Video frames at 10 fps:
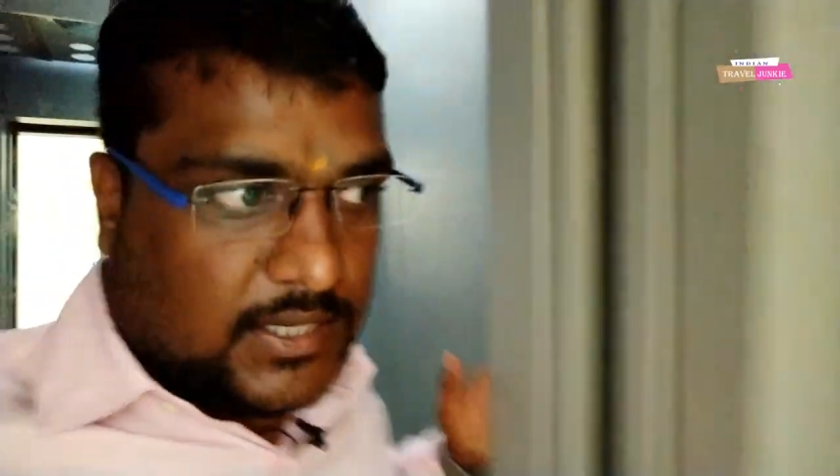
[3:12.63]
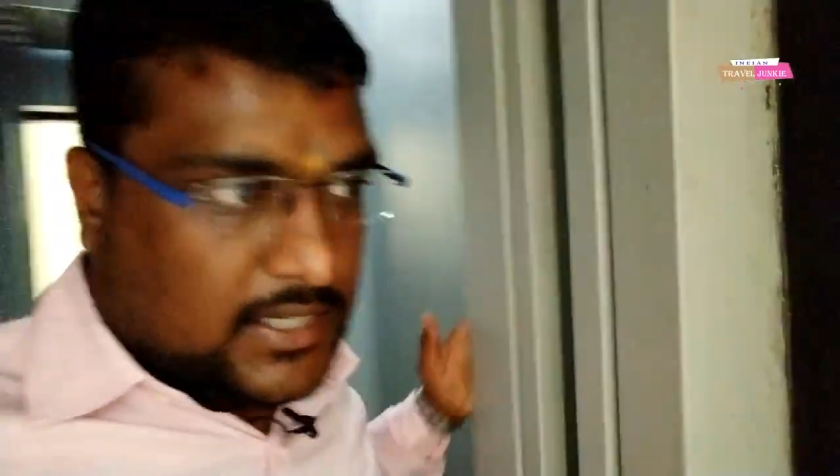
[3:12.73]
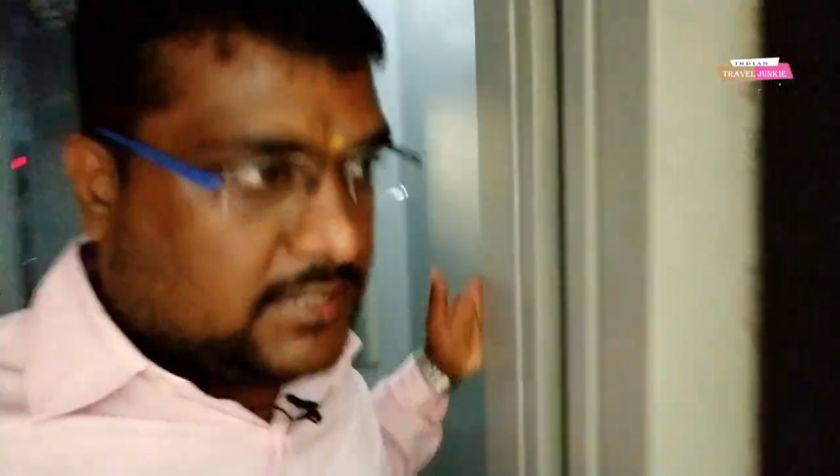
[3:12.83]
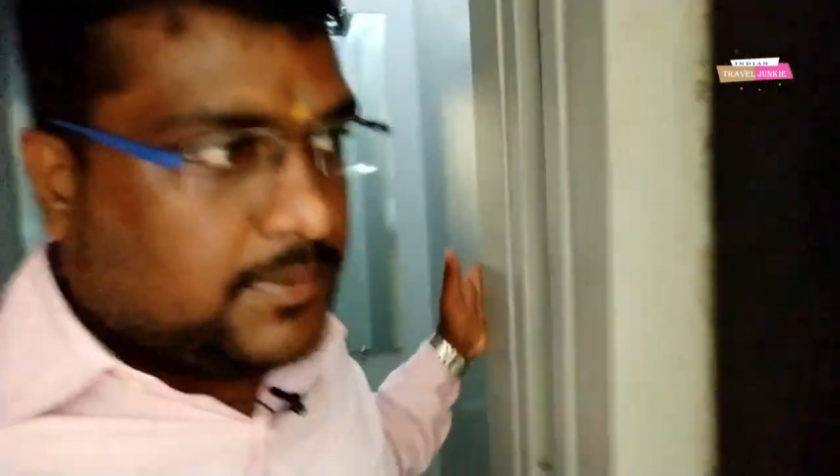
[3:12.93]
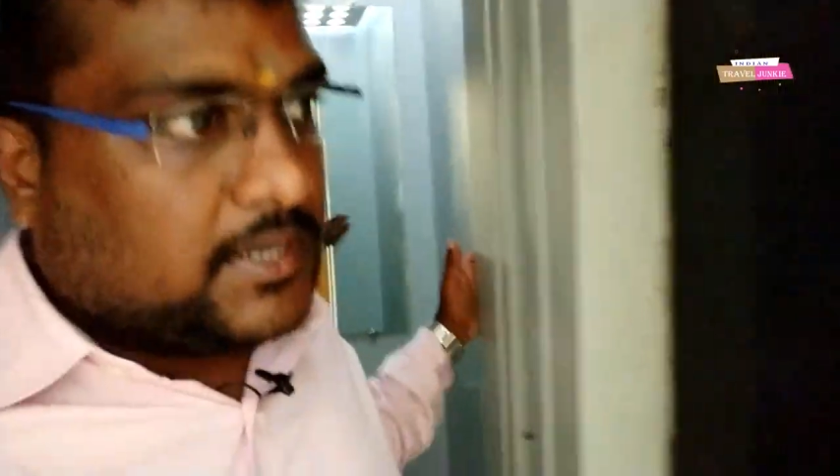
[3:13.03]

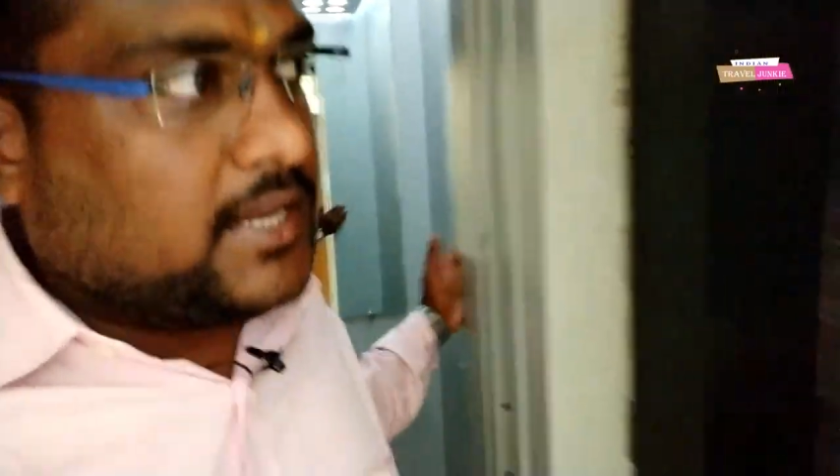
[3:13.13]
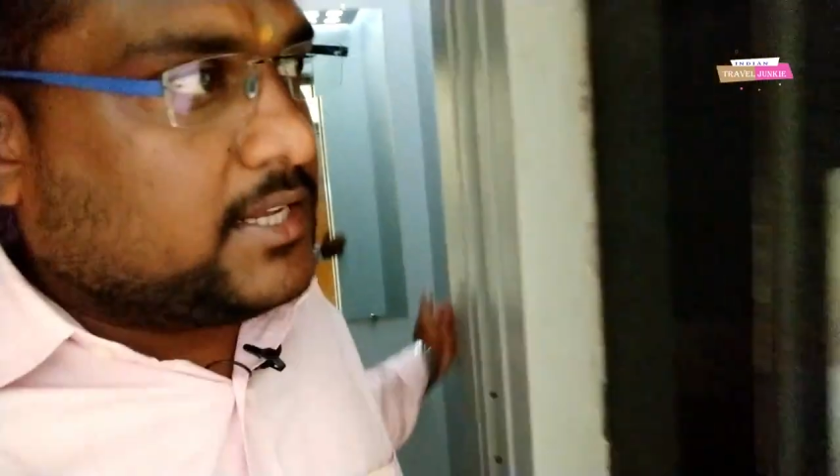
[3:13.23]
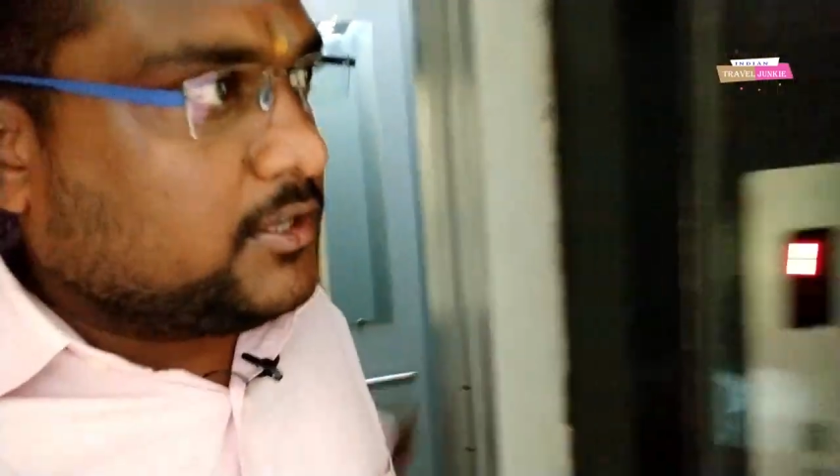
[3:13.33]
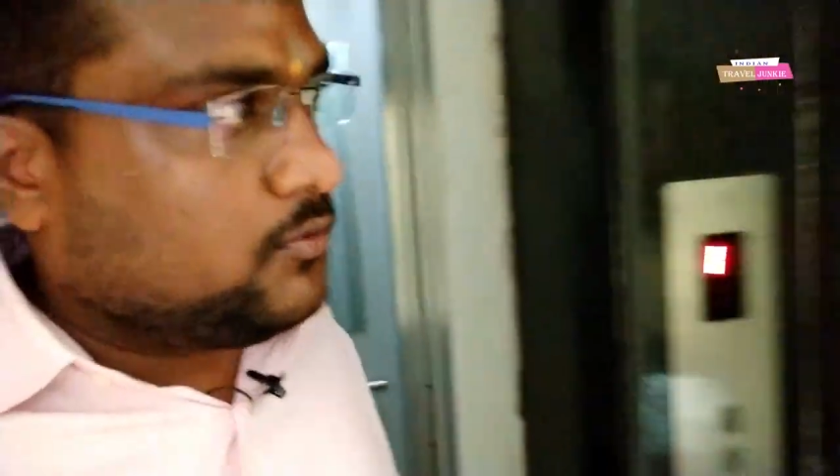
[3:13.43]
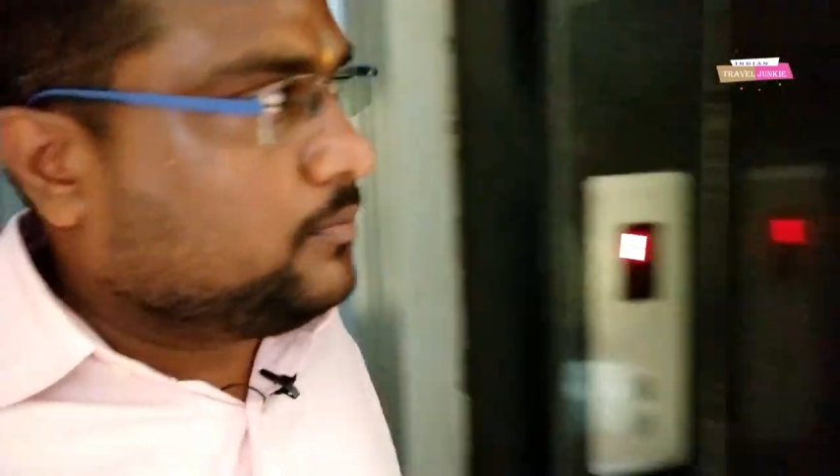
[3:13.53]
इस प्रकार
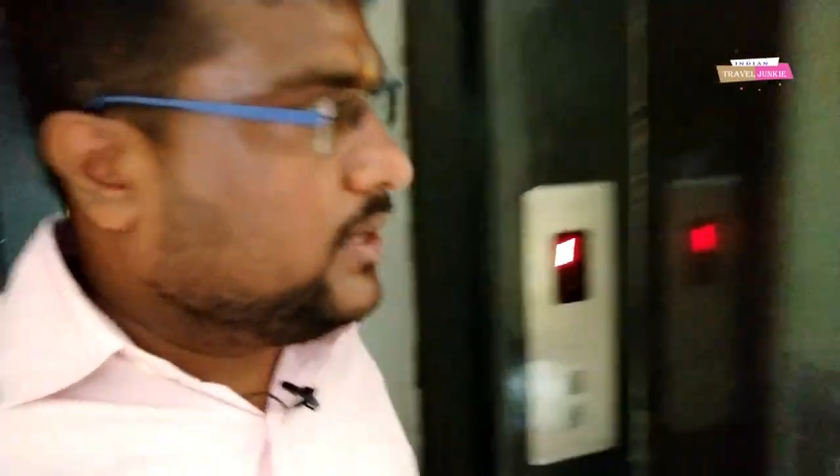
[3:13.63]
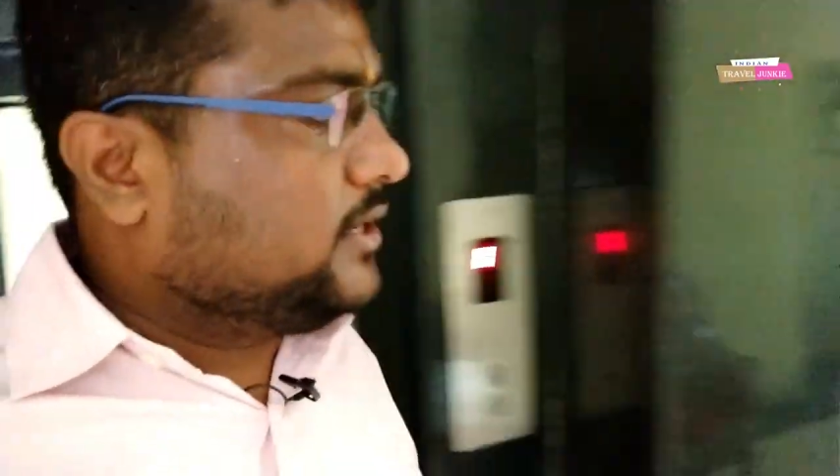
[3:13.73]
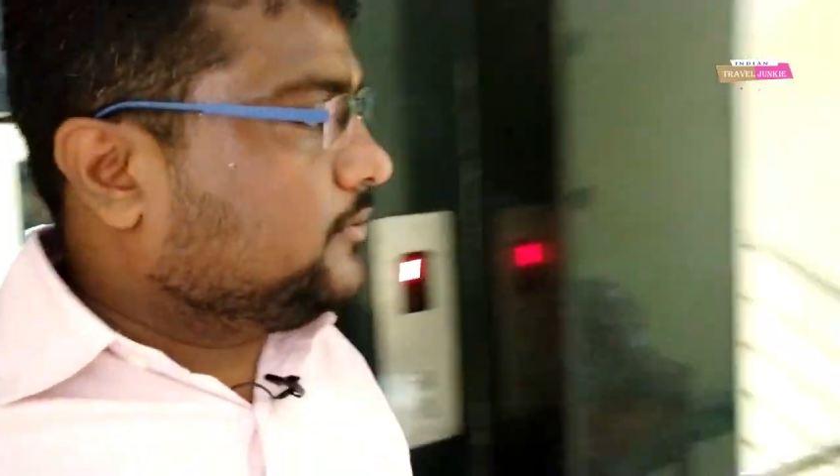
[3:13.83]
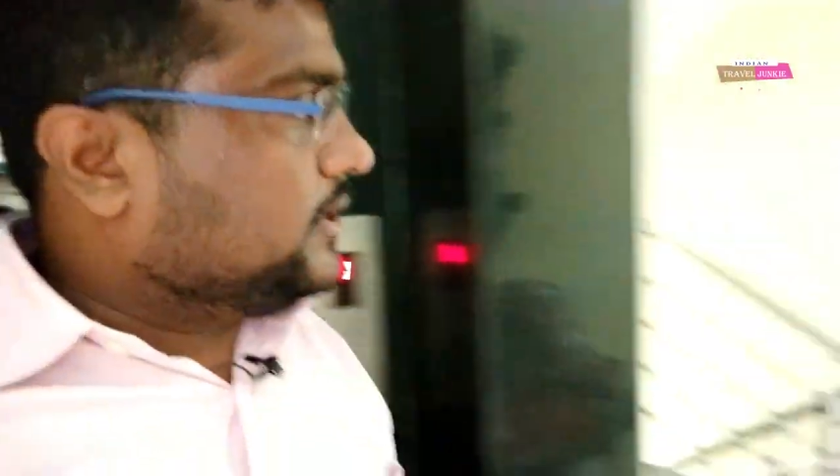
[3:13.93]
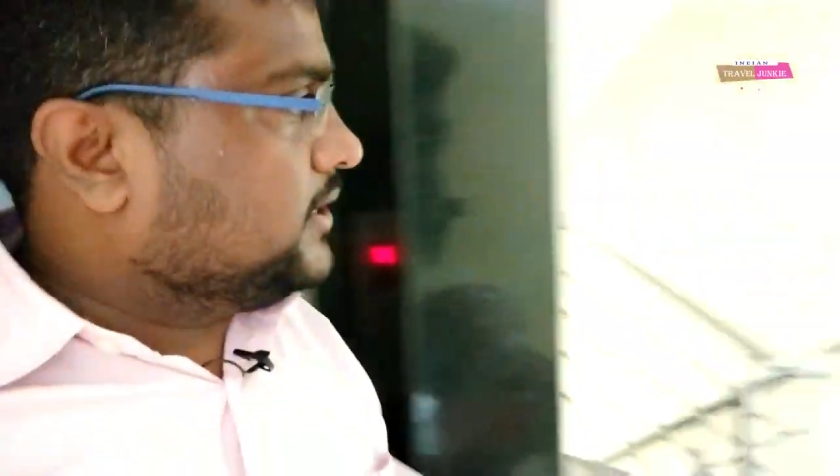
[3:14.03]
के रूम बने
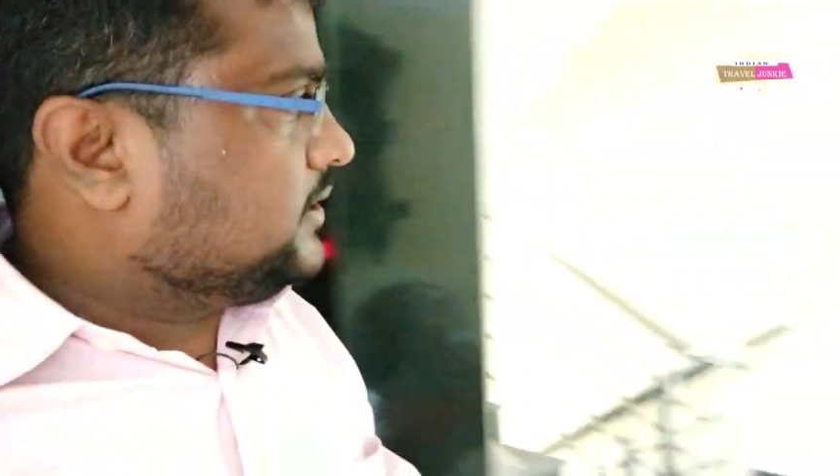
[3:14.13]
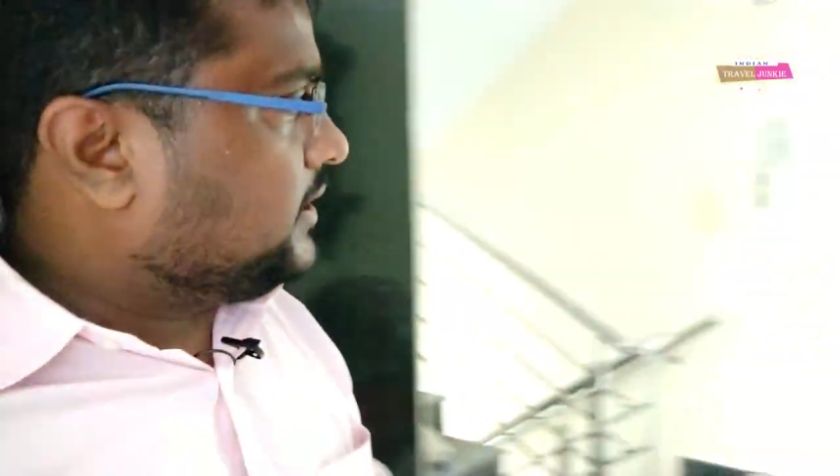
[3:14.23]
हुए हैं ये